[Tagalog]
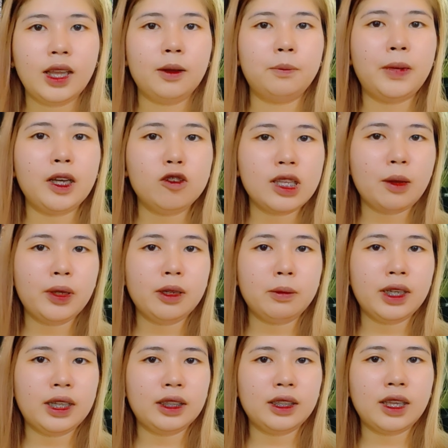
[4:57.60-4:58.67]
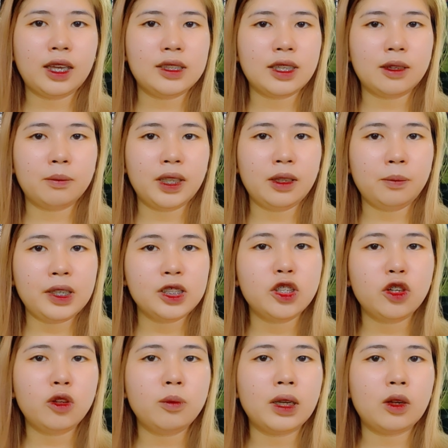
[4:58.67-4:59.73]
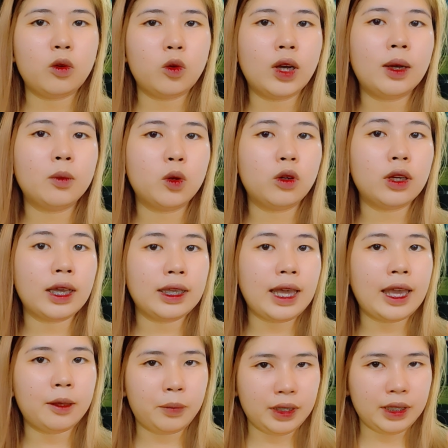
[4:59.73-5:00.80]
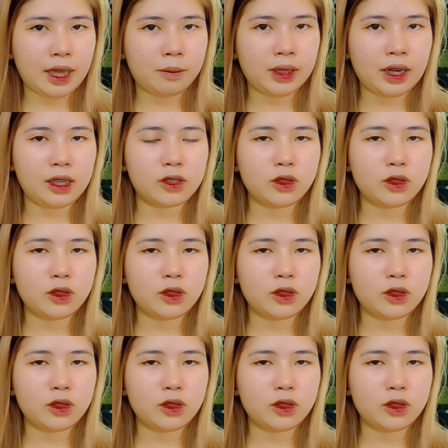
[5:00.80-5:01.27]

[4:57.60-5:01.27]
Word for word: Pag-usapan naman natin guys ang benepisyong makukuha mo kay IP camera.